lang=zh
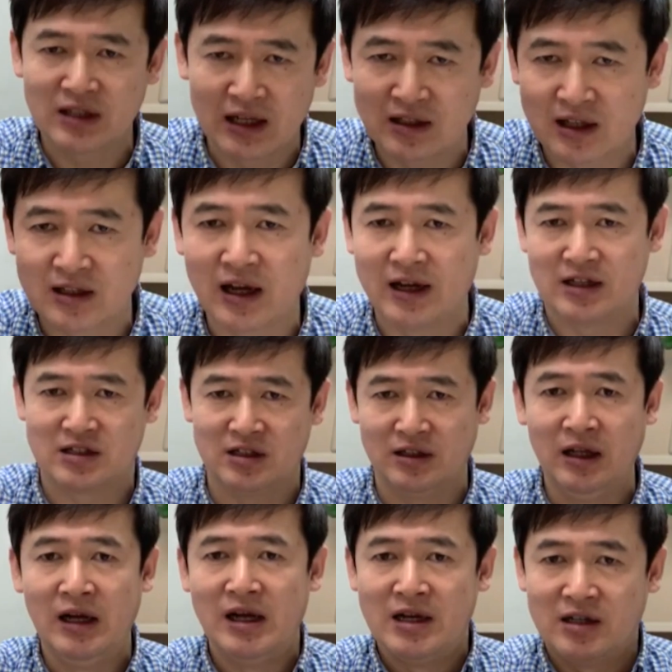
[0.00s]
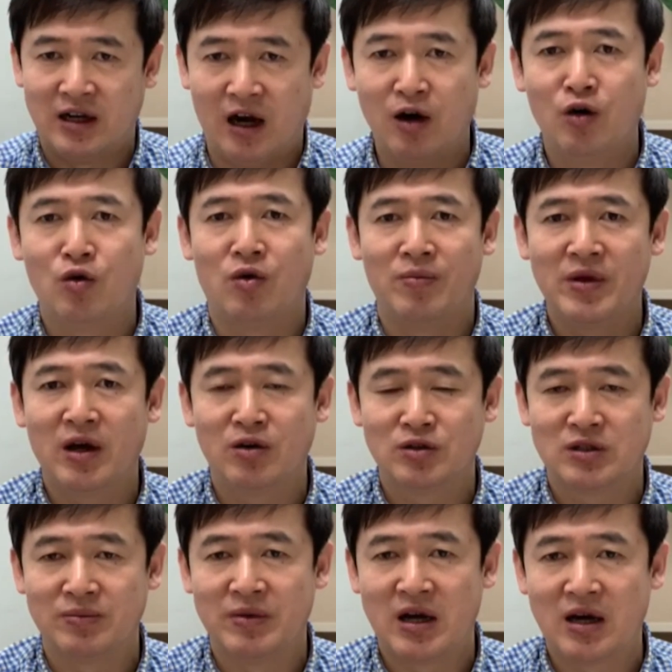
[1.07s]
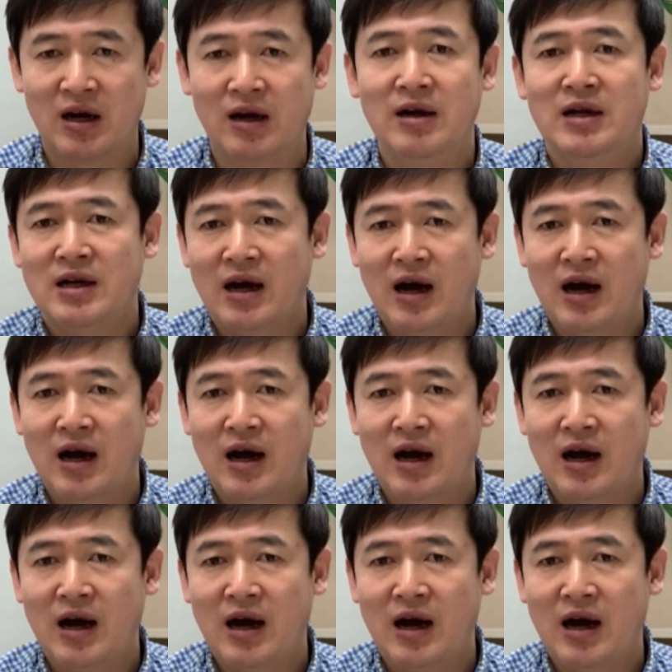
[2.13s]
单单的爱神。然后我们要怎么样啊？